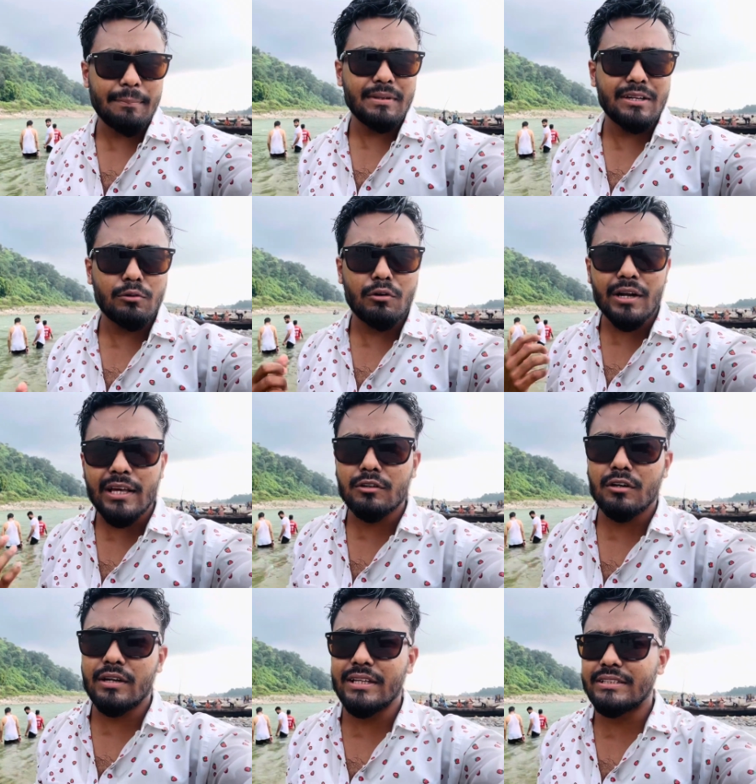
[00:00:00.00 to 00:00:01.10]
আপনার অনেক
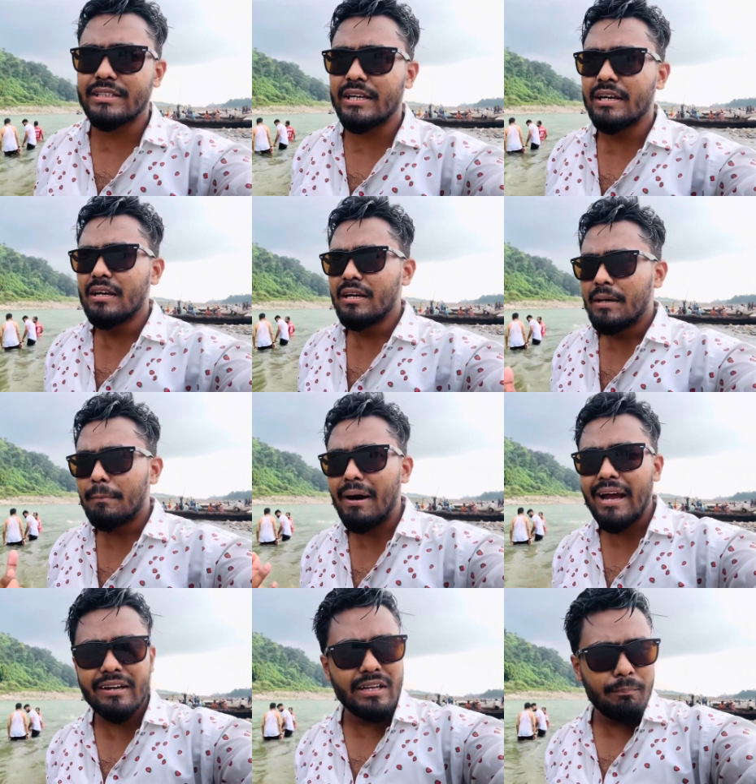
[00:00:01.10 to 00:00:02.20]
ধরনের যে
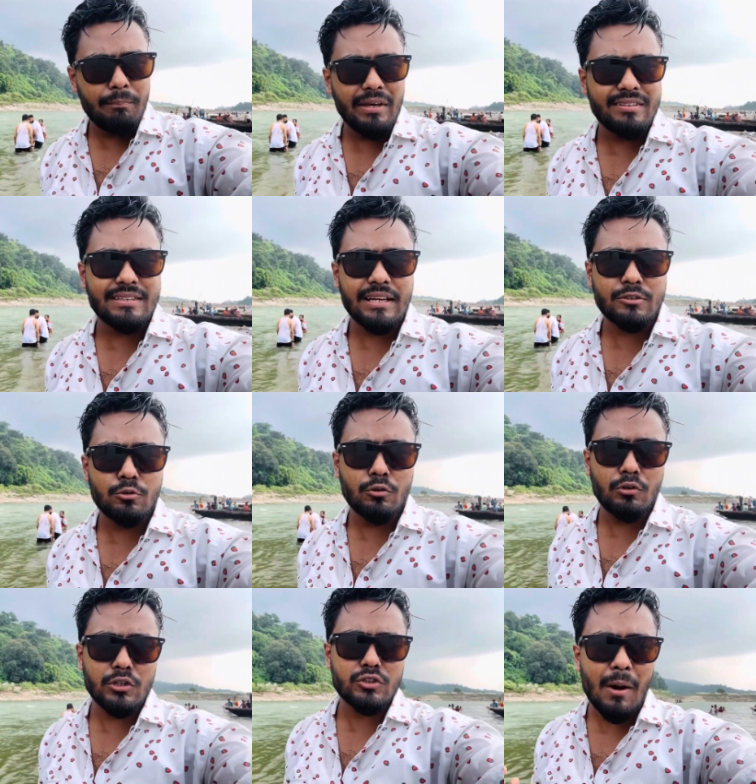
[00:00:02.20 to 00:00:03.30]
মাইন্ড ডিপ্রেস থেকে শুরু
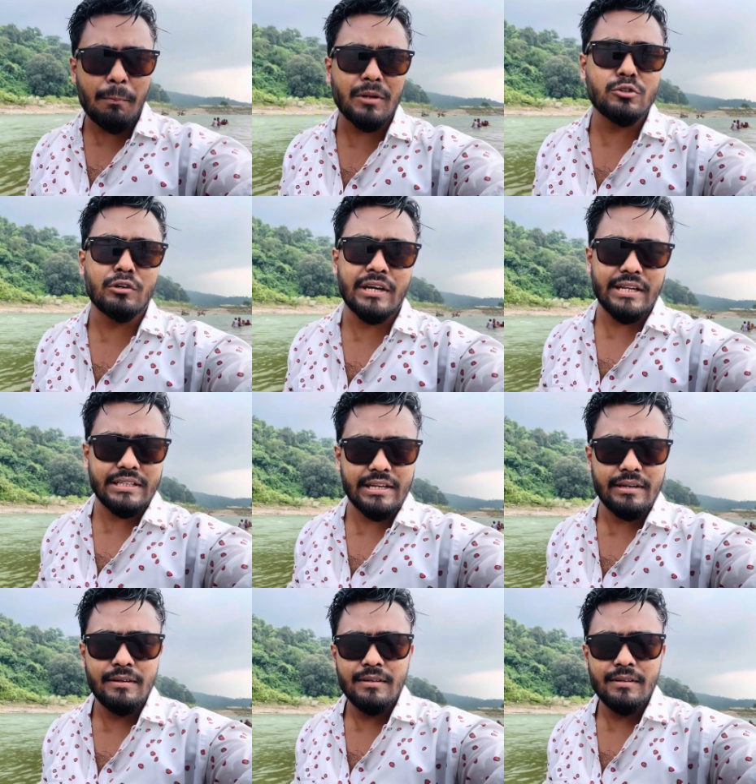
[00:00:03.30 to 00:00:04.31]
করে সব কিছু কেটে যায়